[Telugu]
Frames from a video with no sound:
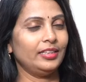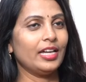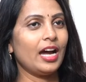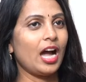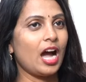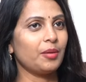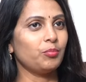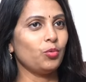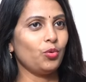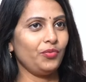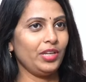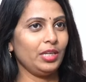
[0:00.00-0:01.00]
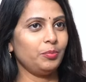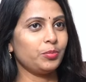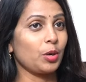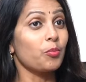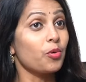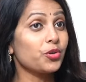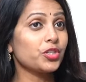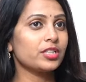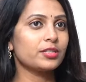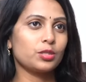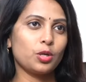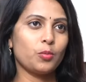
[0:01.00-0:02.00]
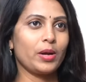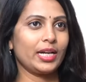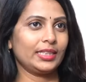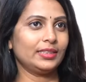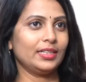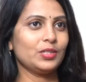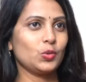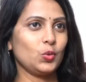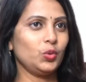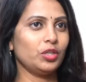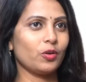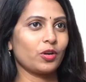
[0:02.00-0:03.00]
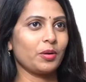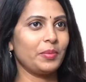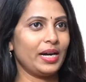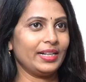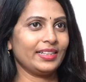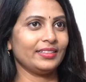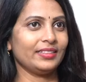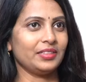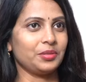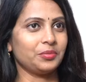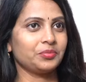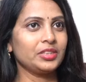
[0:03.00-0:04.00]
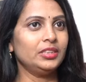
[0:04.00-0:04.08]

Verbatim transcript: దా ఆ మూవీ ప్రమోషన్స్లో భాగంగా సూర్య ఒక మాట అన్నారు